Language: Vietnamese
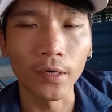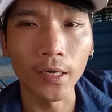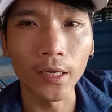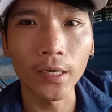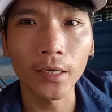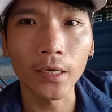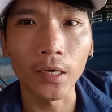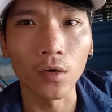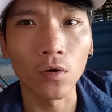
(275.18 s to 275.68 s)
vì
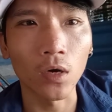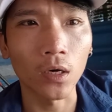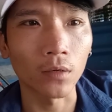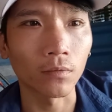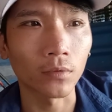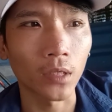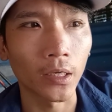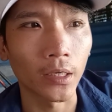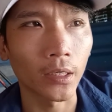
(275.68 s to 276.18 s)
đi kỷ
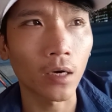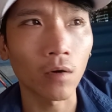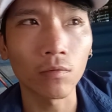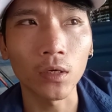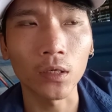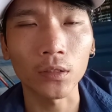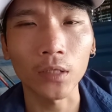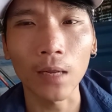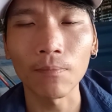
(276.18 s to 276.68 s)
lực thì
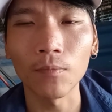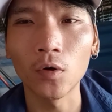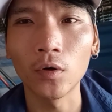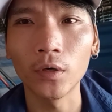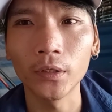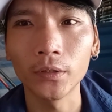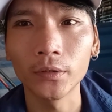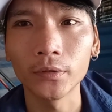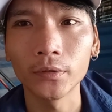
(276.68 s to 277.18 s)
không được thăm
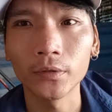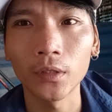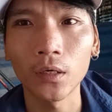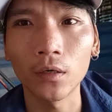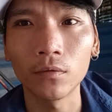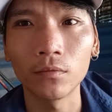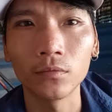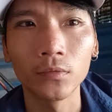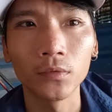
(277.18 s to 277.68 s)
nuôi
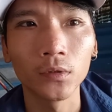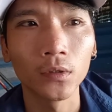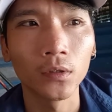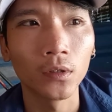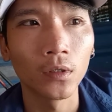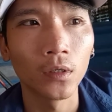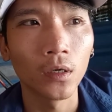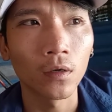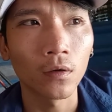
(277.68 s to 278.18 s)
không
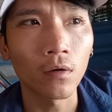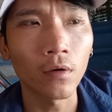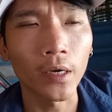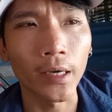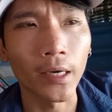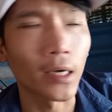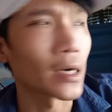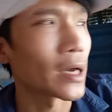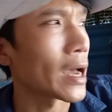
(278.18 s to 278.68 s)

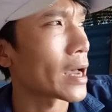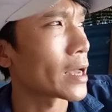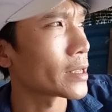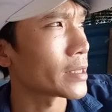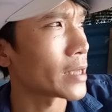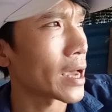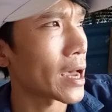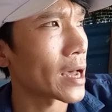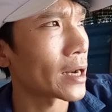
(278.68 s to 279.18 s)
có nghĩa
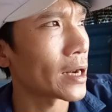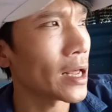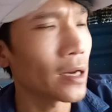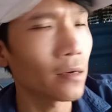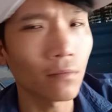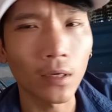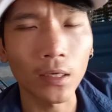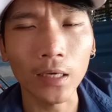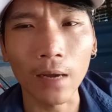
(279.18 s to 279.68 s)
nhà, nhà
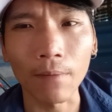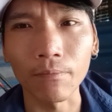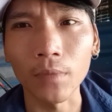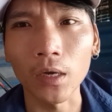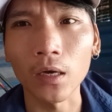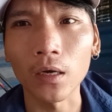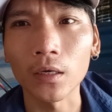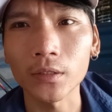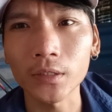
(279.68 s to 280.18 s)
lên mà
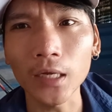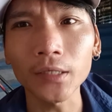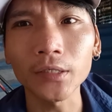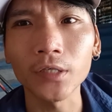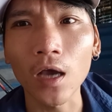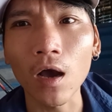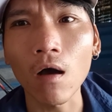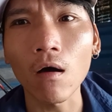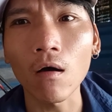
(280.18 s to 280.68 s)
cầm sách
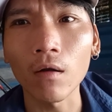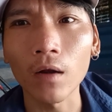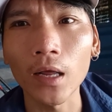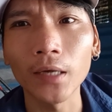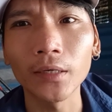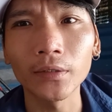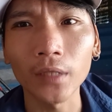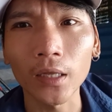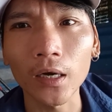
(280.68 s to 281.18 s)
do
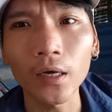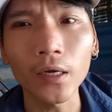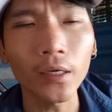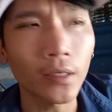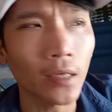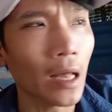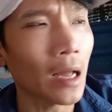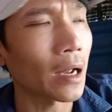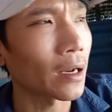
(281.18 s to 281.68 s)
lên
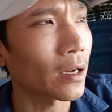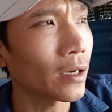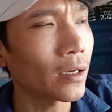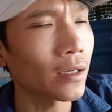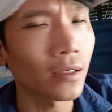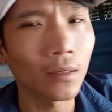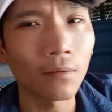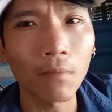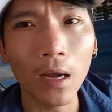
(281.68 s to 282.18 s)
tới lặng
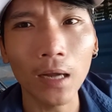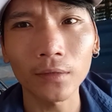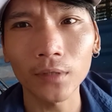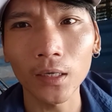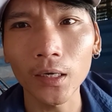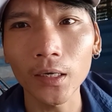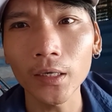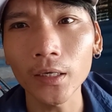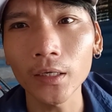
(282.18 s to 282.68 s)
á
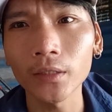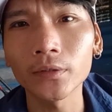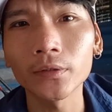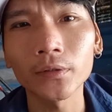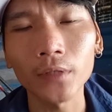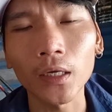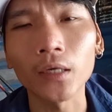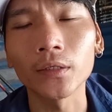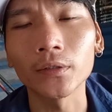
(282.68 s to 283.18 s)
mang tới
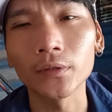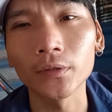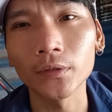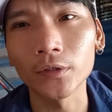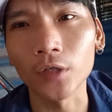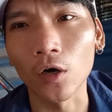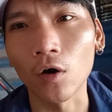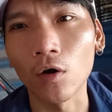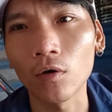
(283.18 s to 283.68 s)
tận
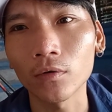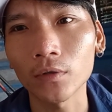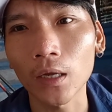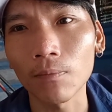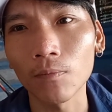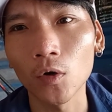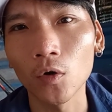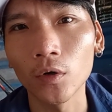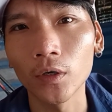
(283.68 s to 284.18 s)
chỗ
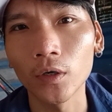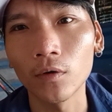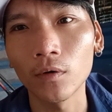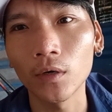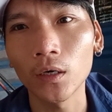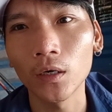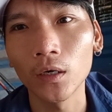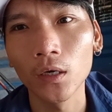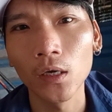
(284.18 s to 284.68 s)
thăm nuôi
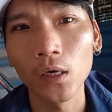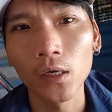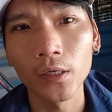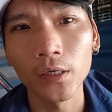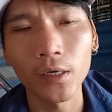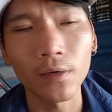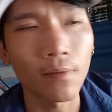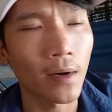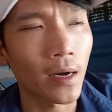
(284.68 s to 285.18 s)
luôn
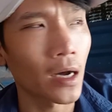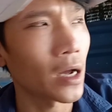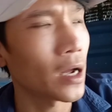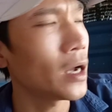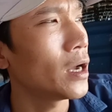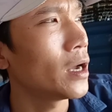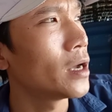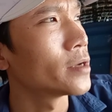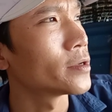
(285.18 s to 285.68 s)
nhưng
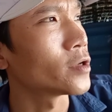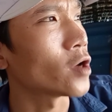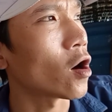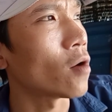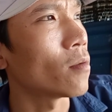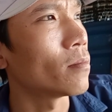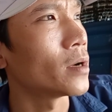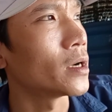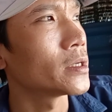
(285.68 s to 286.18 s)
mà
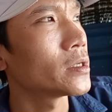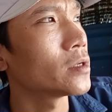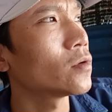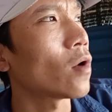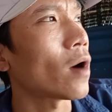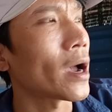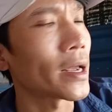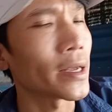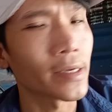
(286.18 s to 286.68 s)
nhòm ở
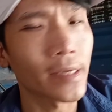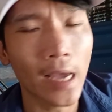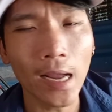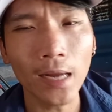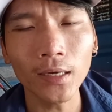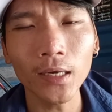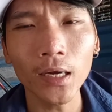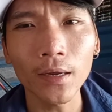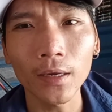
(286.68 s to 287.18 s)
ngoài
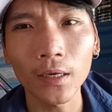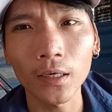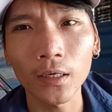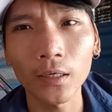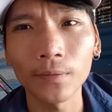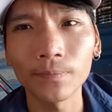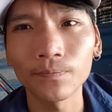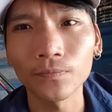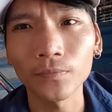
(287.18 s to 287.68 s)
dán
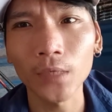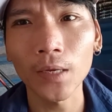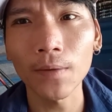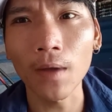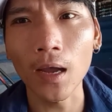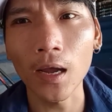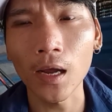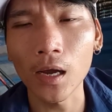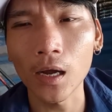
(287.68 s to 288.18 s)
cái
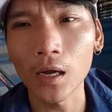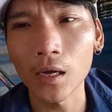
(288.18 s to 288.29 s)
cái